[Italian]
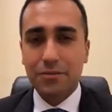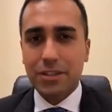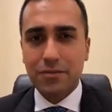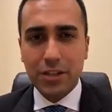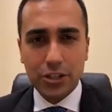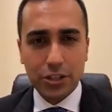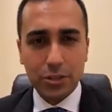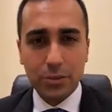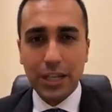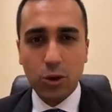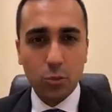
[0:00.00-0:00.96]
invece di
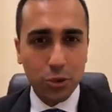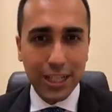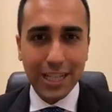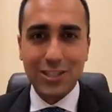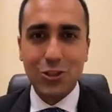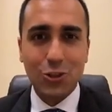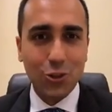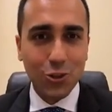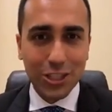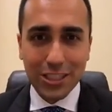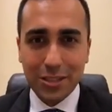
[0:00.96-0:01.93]
quelle
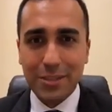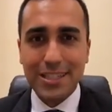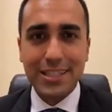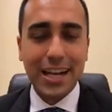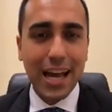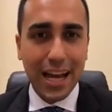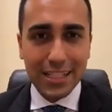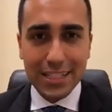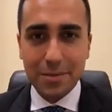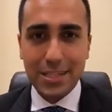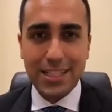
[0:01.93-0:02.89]
comunicazioni trimestrali,
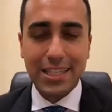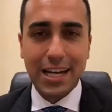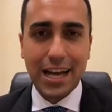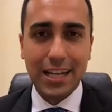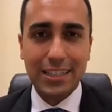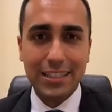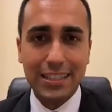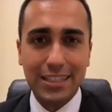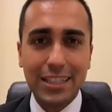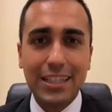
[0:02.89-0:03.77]
semestrali